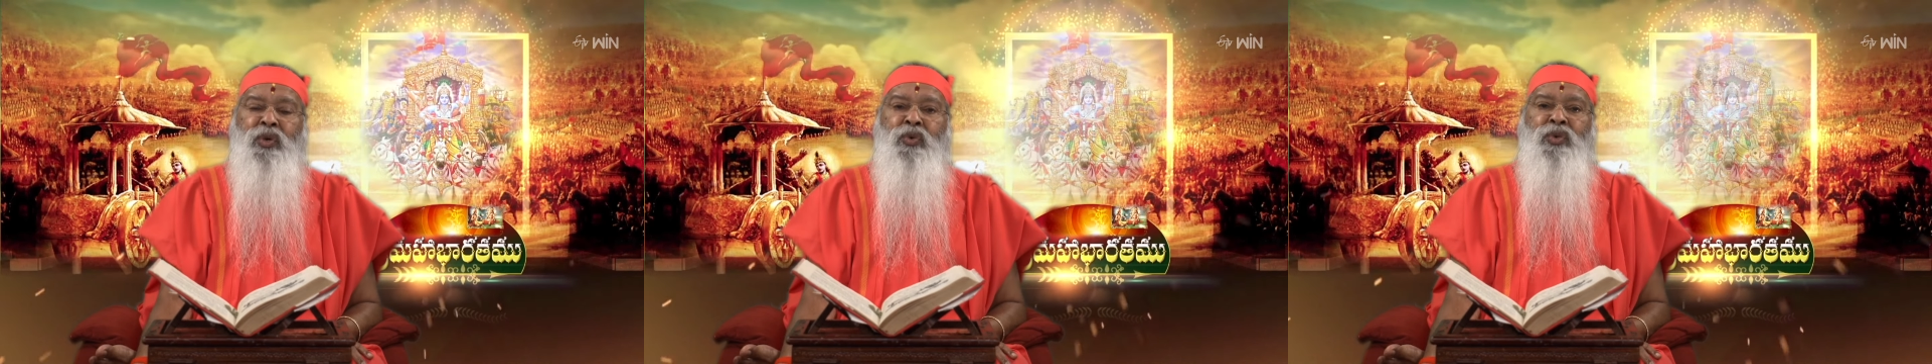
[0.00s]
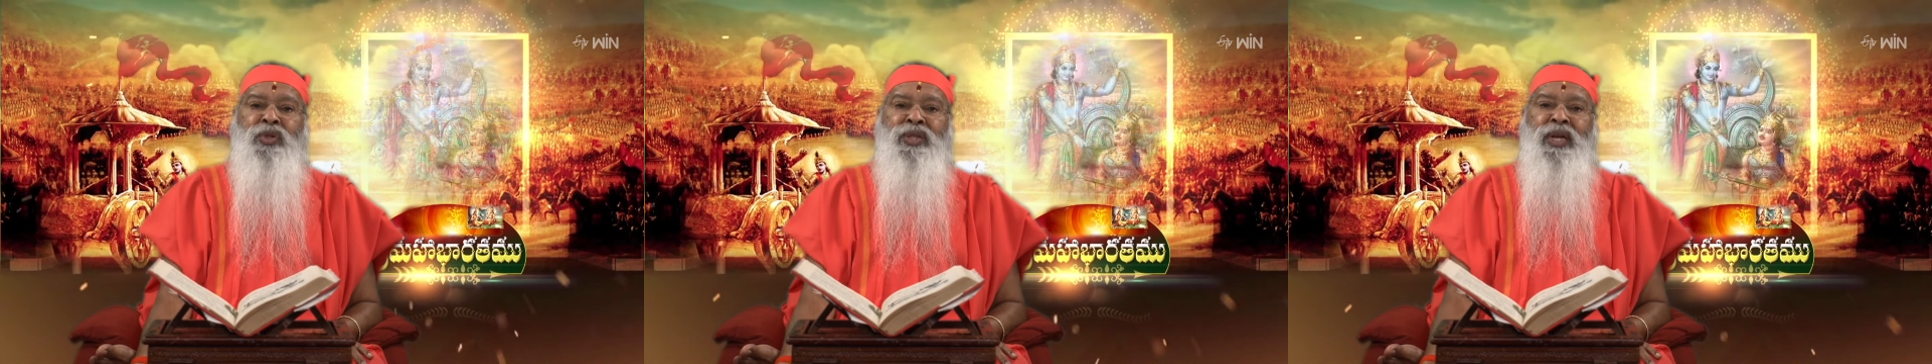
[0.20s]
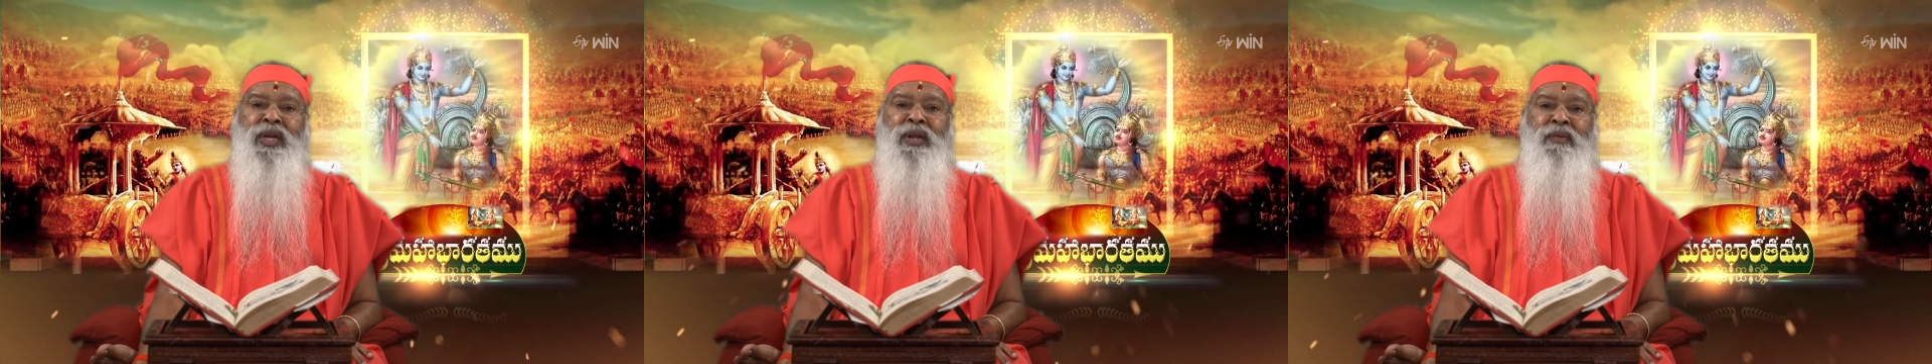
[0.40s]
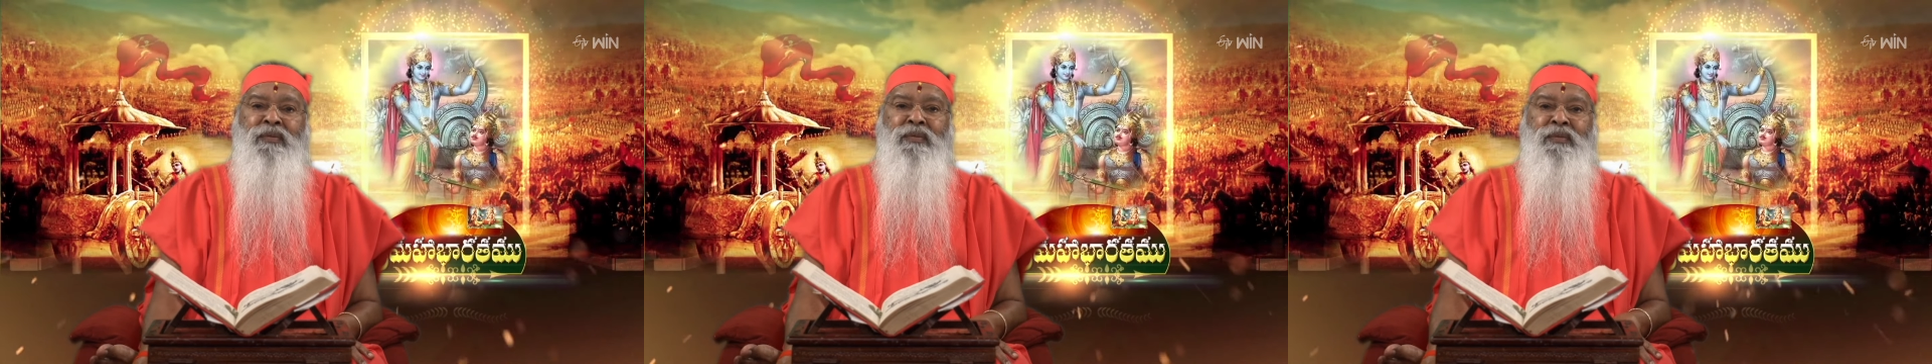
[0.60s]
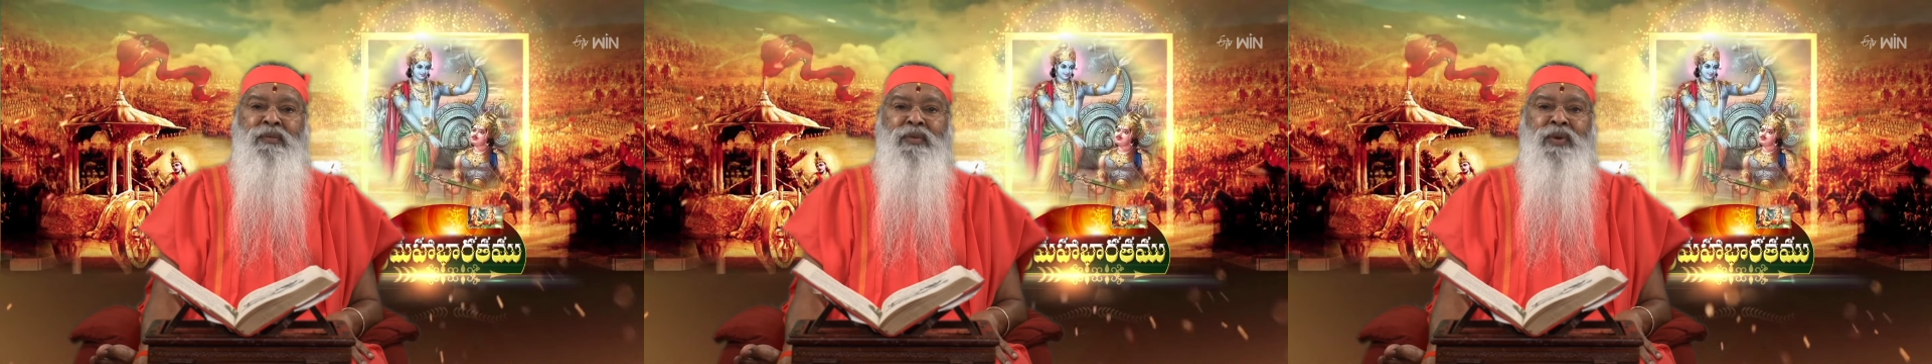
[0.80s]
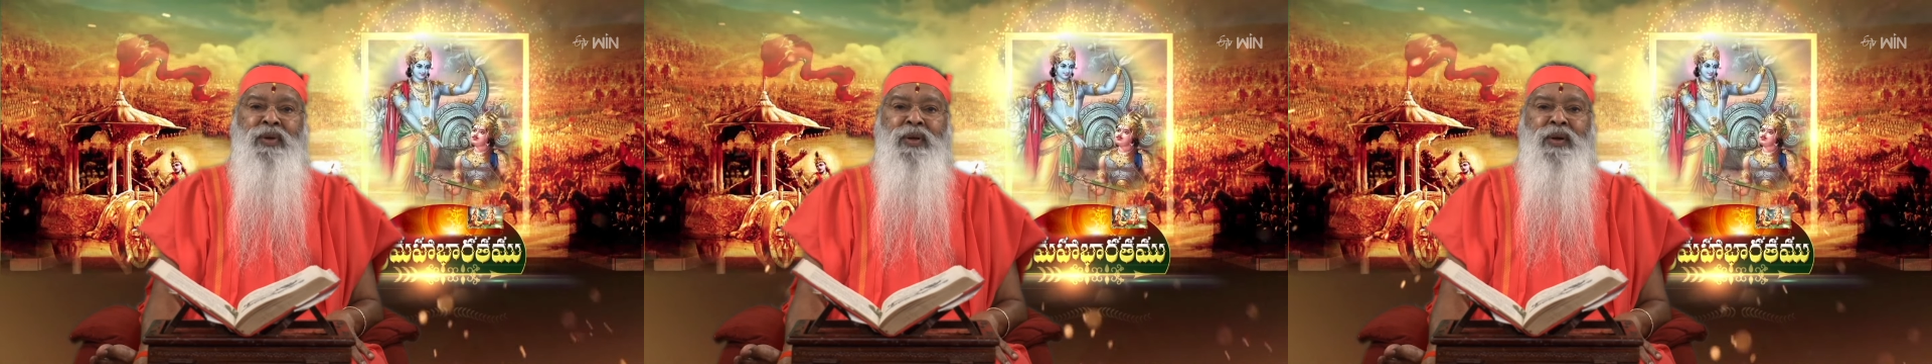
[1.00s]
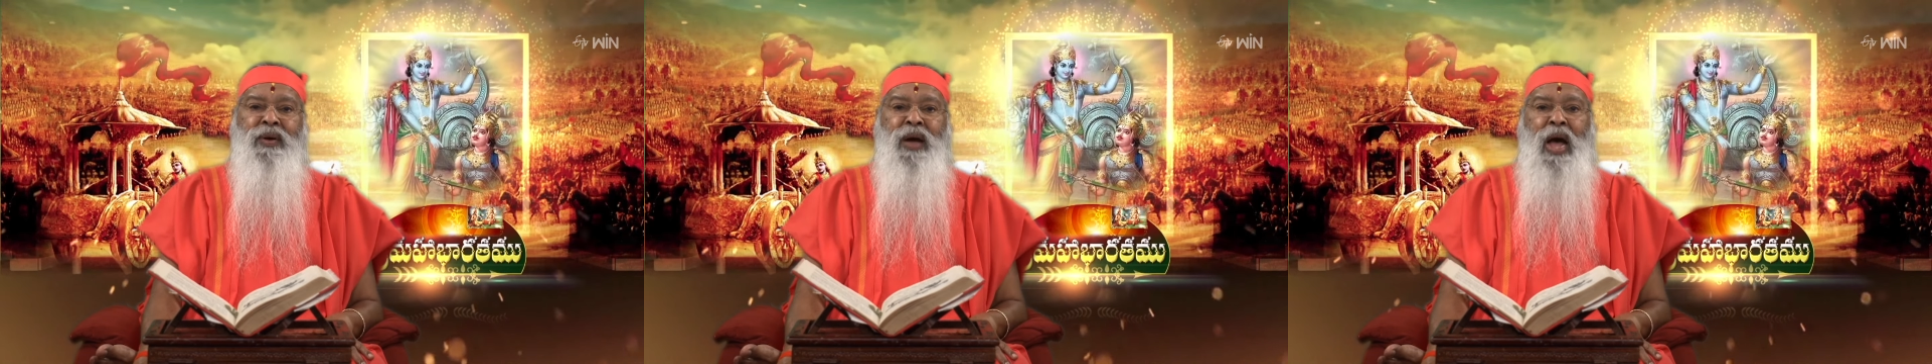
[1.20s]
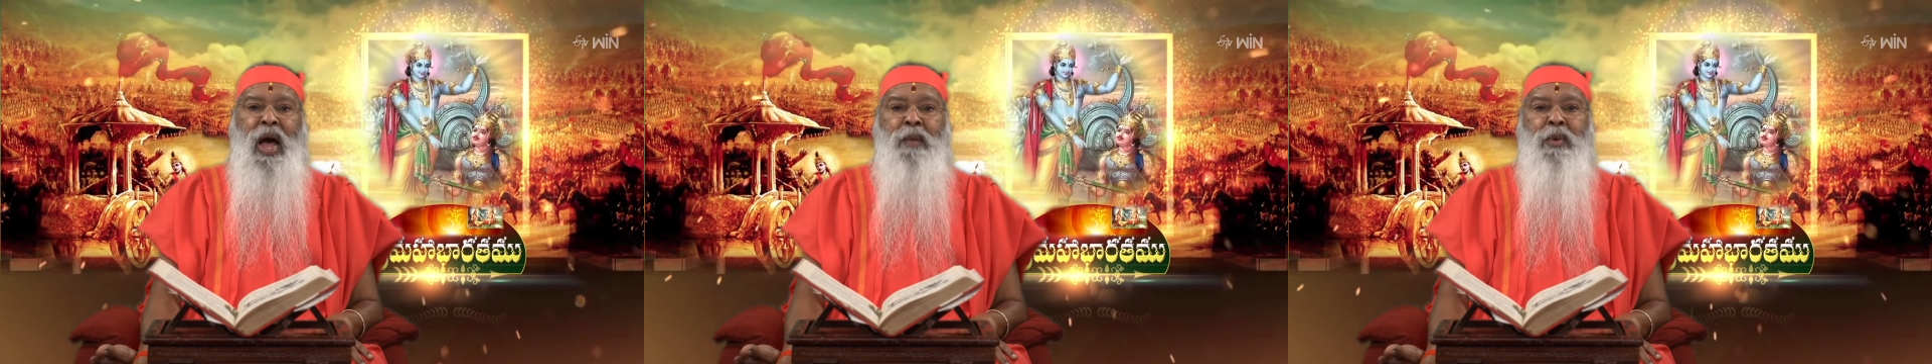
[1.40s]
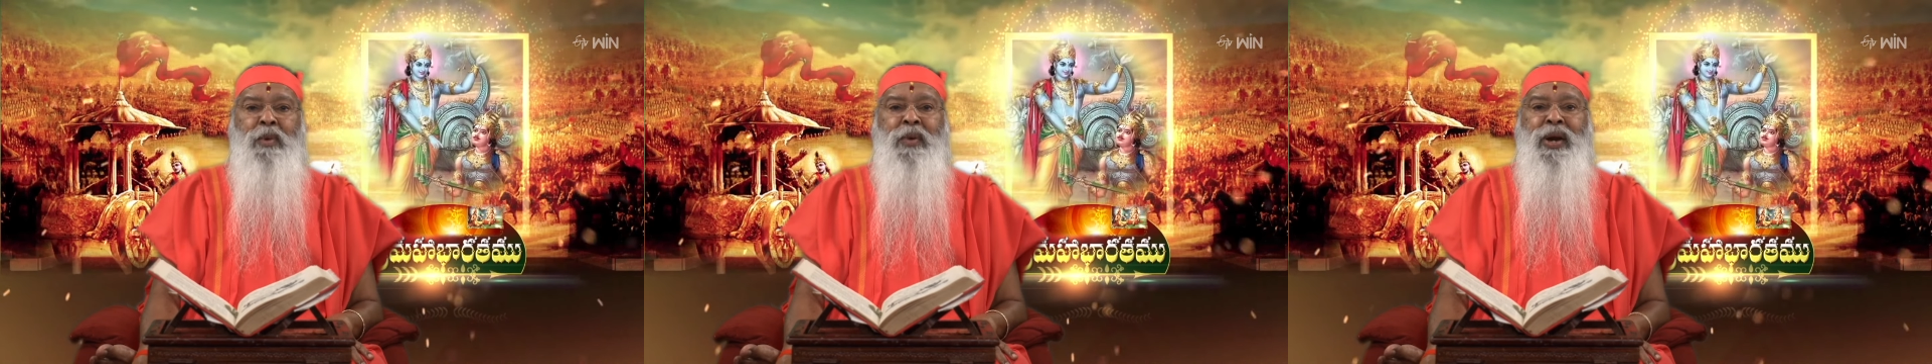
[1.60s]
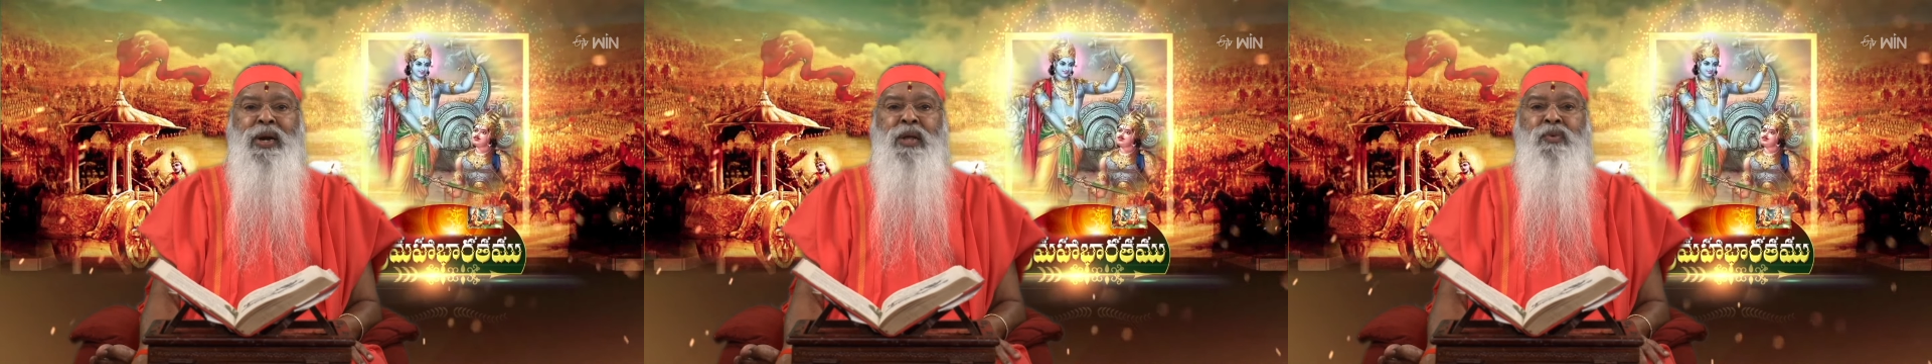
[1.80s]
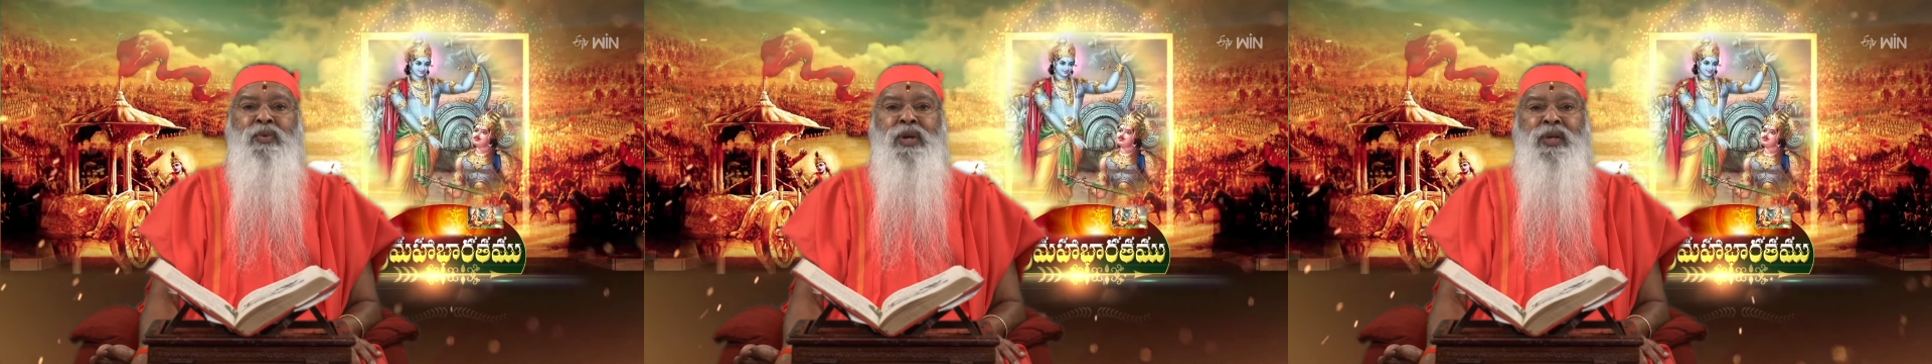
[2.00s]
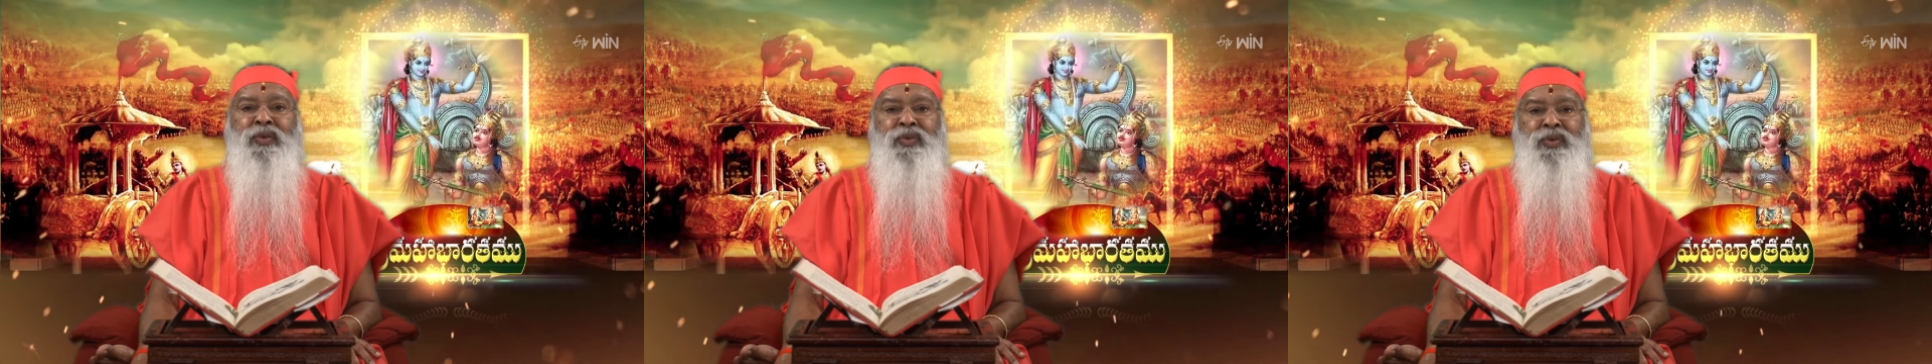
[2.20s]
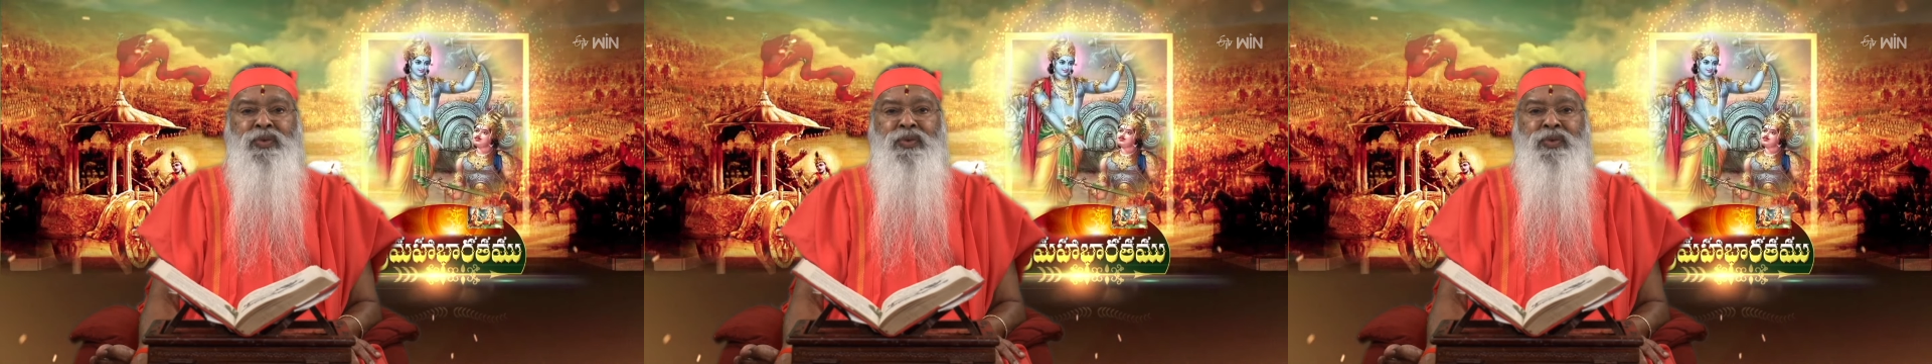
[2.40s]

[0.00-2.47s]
కుంతిని ఆమె వెంట ఉన్న